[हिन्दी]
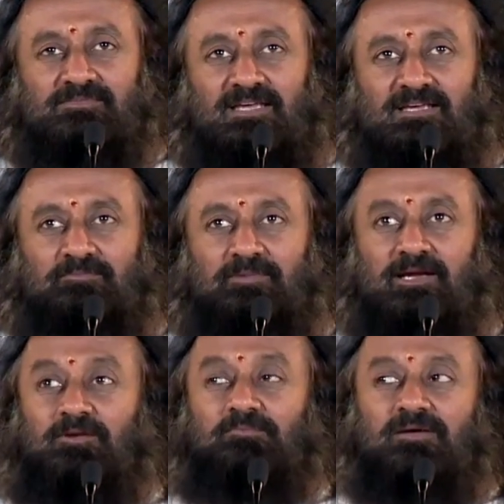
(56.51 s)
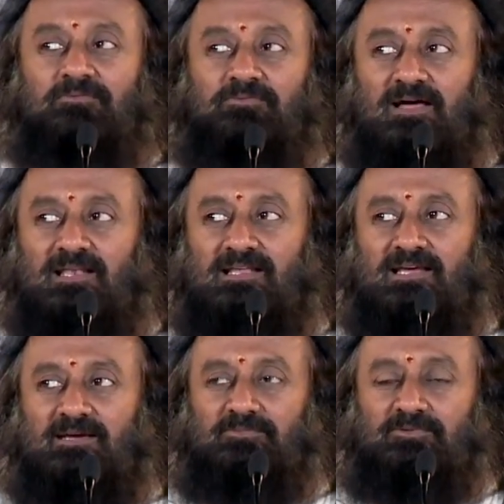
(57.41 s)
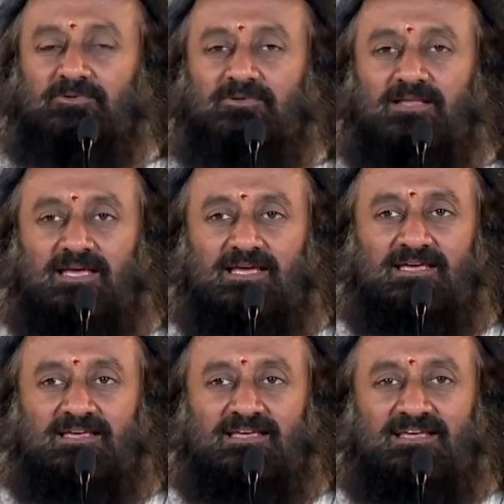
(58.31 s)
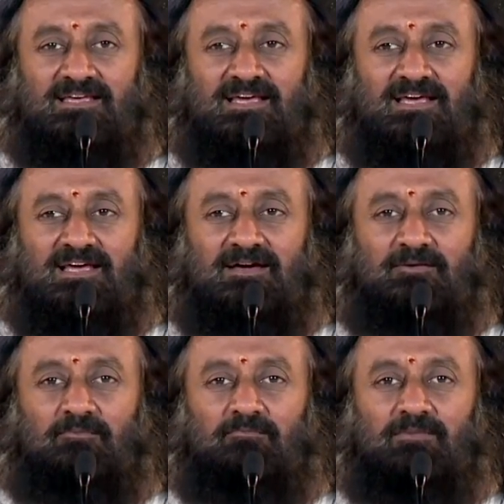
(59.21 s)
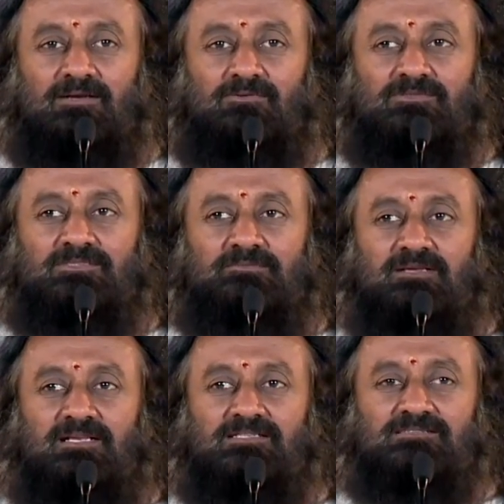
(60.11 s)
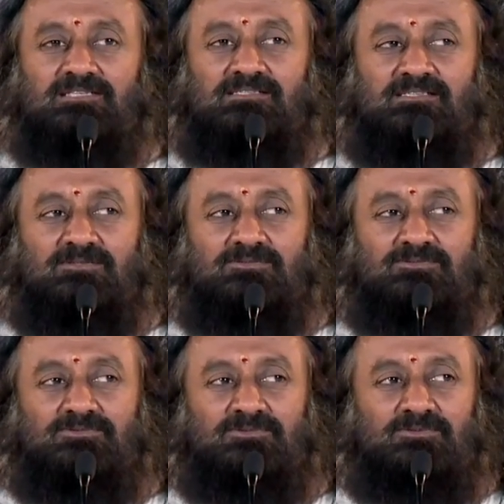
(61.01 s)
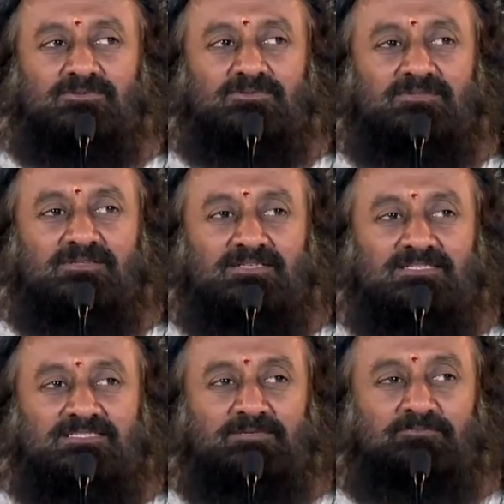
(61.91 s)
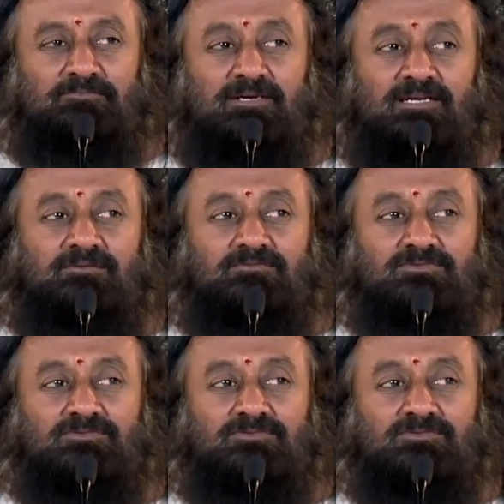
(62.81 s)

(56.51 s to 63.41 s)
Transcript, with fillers: एक पेड़ में फल है फूल है मन उसी में लग जाता है उसको जब पेड़